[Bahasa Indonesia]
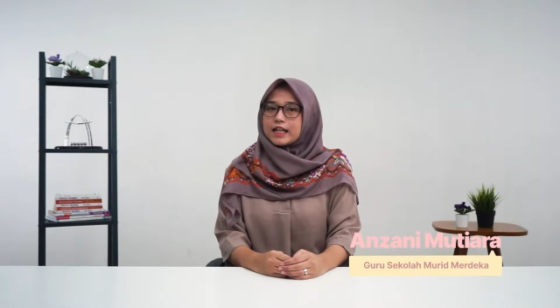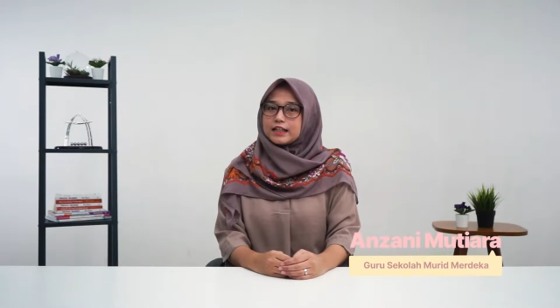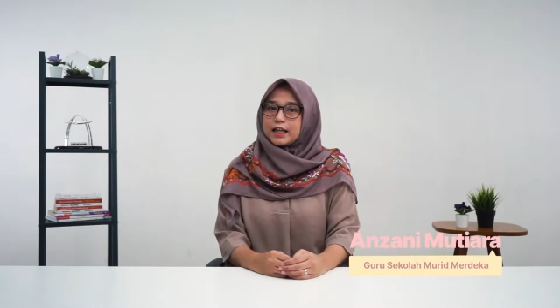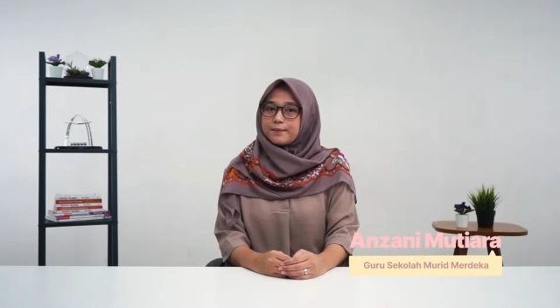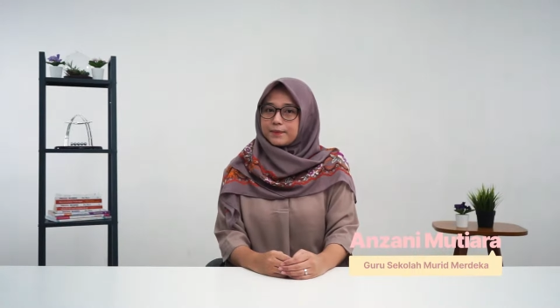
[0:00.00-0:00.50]

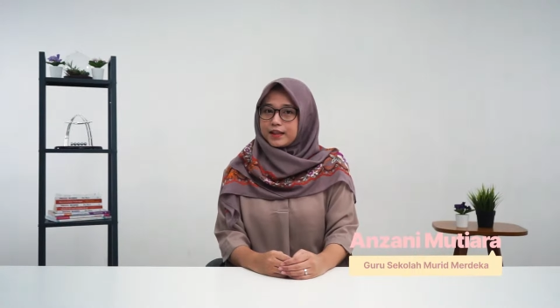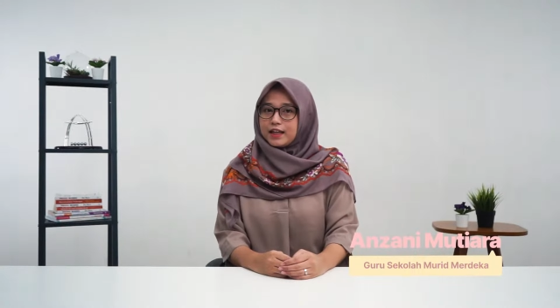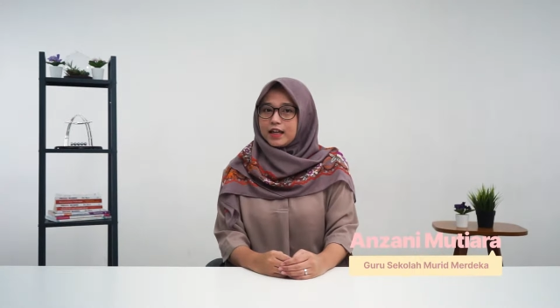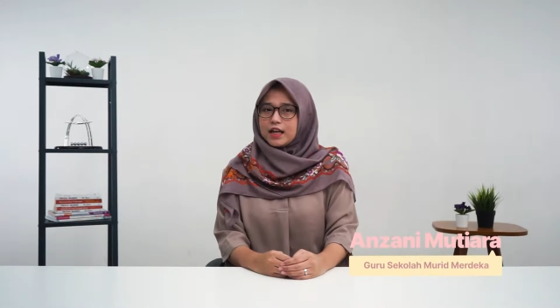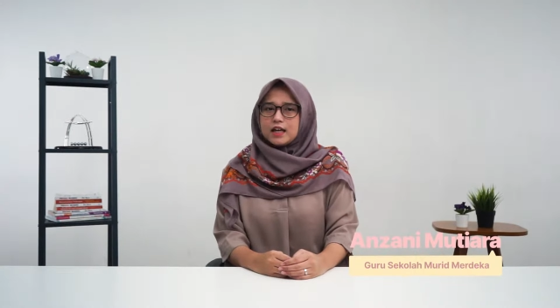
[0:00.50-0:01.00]

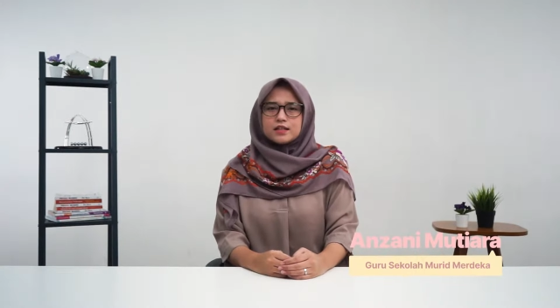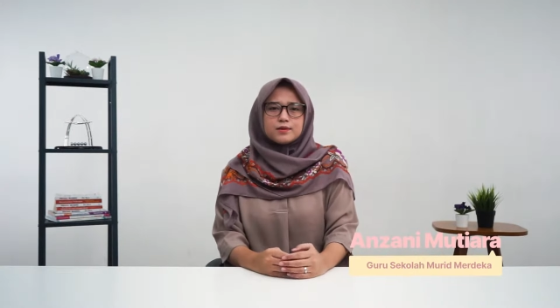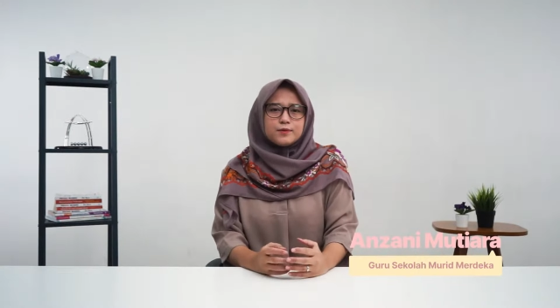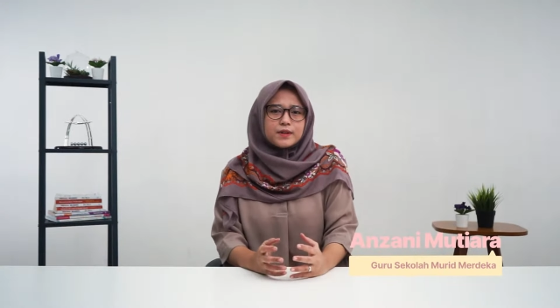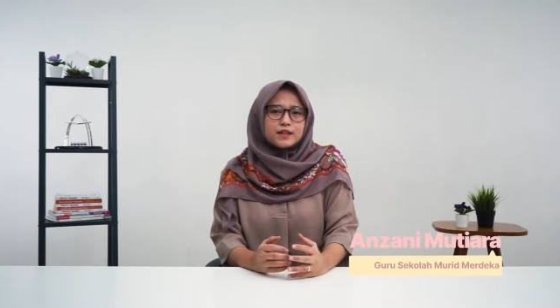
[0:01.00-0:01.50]
Tetapi
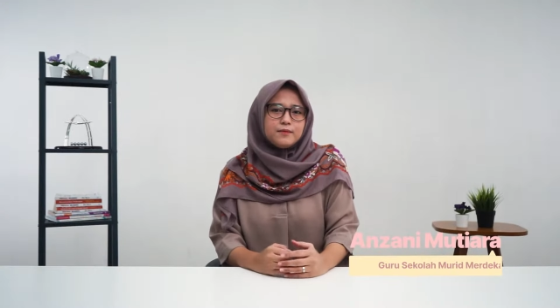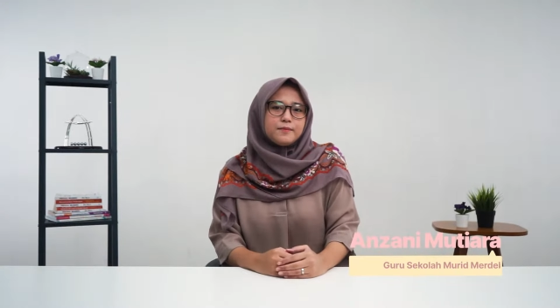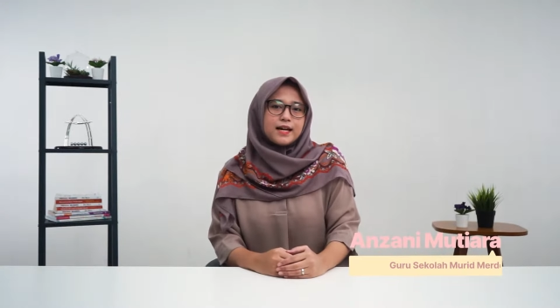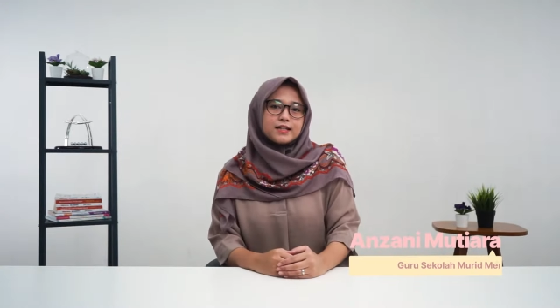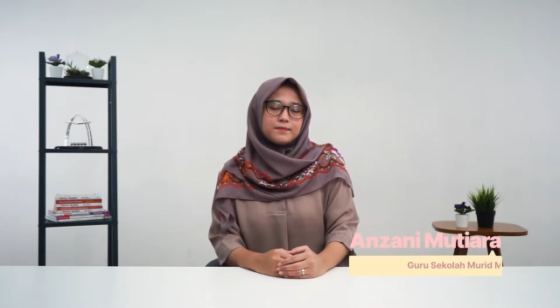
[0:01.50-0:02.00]
sebelum kita
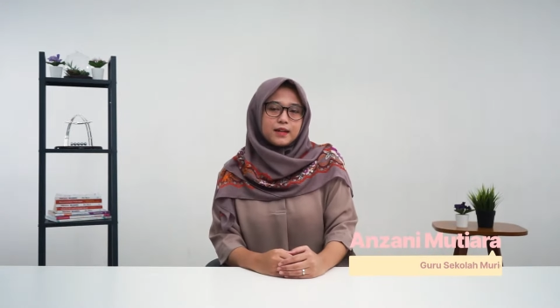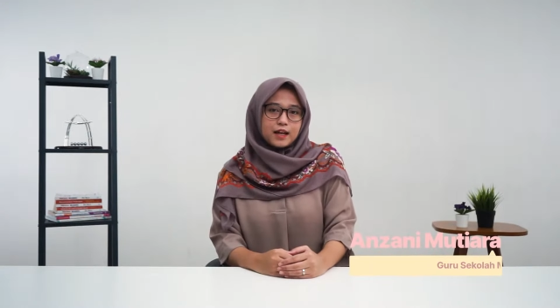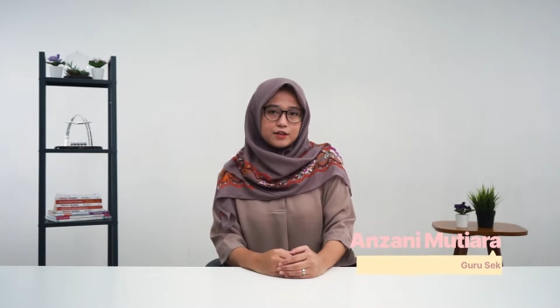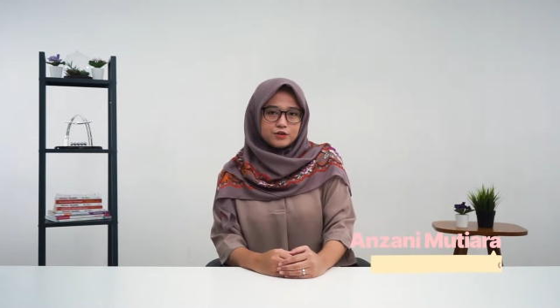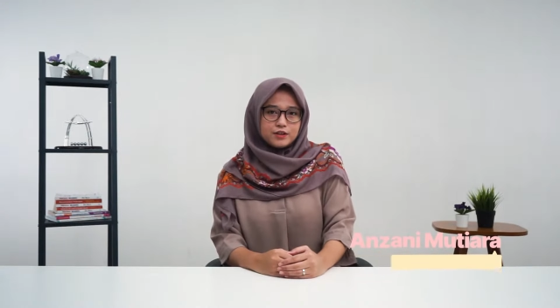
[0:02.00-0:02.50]
membahas lebih
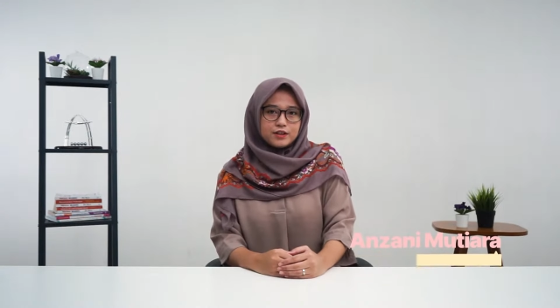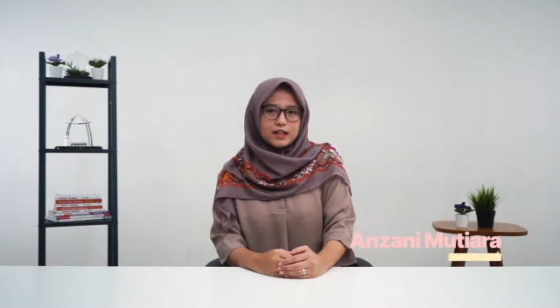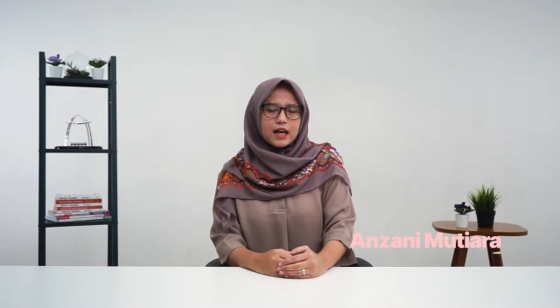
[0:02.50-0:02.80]
lanjut,